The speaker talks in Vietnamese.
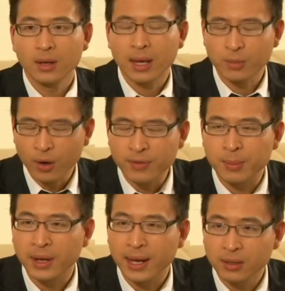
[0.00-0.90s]
Em nói vậy
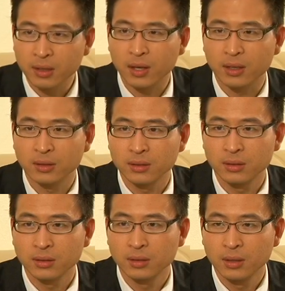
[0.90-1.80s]
mà nghe được à
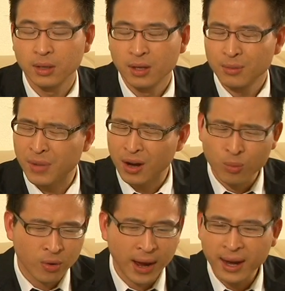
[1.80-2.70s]
Mẹ không
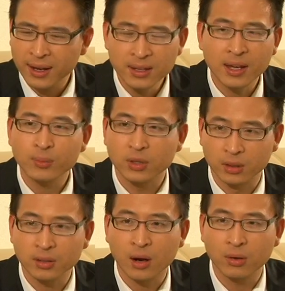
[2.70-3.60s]
có ác ý như em
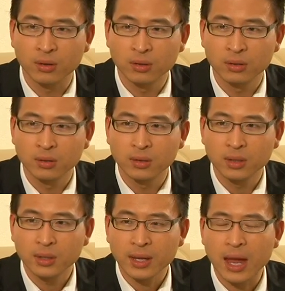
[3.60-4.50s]
tưởng đâu
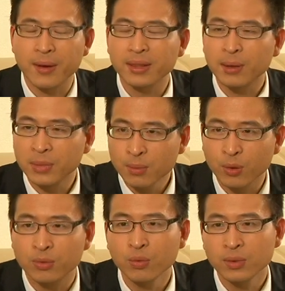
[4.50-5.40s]
Em hãy tâm lý
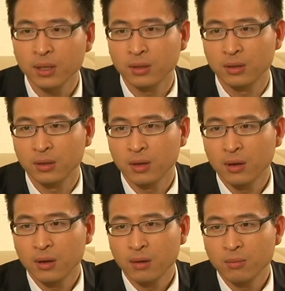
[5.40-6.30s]
một chút đi
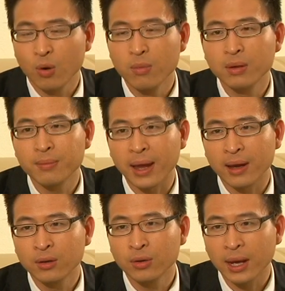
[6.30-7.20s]
Một mình
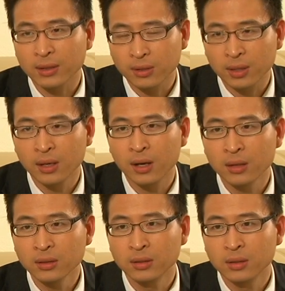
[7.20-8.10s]
mẹ nuôi anh cho tới
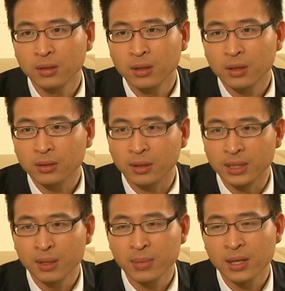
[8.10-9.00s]
lớn Tự
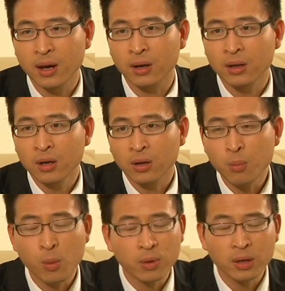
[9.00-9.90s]
nhiên bây giờ có
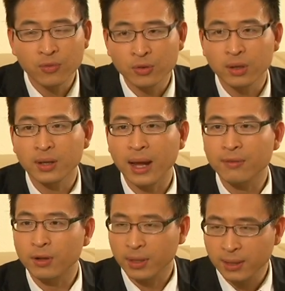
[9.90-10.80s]
một người phụ nữ khác
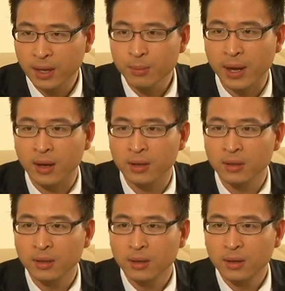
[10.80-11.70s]
vào thay thế mẹ
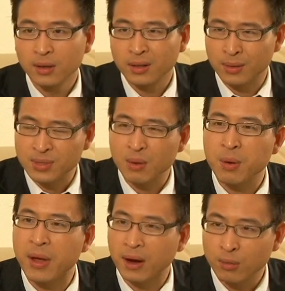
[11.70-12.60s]
làm sao mà
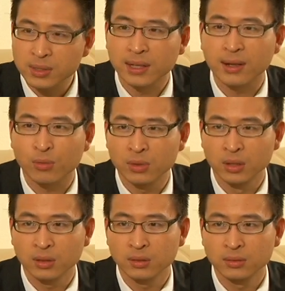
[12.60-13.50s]
mẹ không chạnh lòng
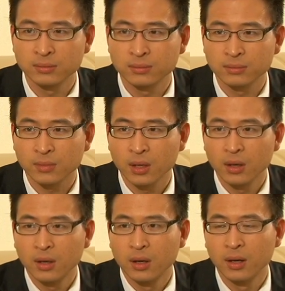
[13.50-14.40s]
được
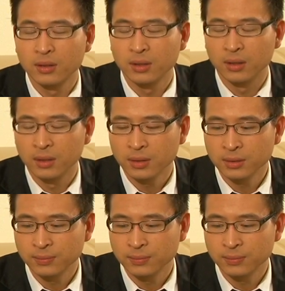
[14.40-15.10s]
hơn nữa